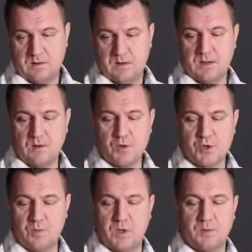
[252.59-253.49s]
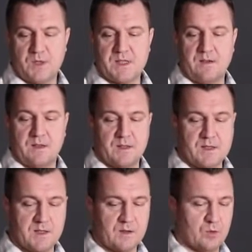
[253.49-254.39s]
Для того, чтобы поставить
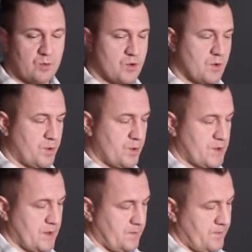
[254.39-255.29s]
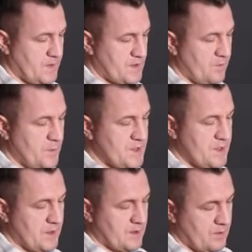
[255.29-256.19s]
насадку, нужно просто
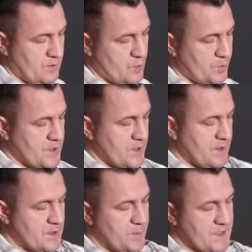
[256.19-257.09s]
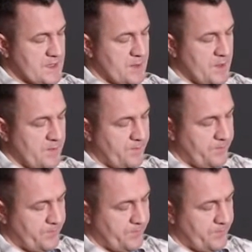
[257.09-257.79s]
совместить зубцы с пазами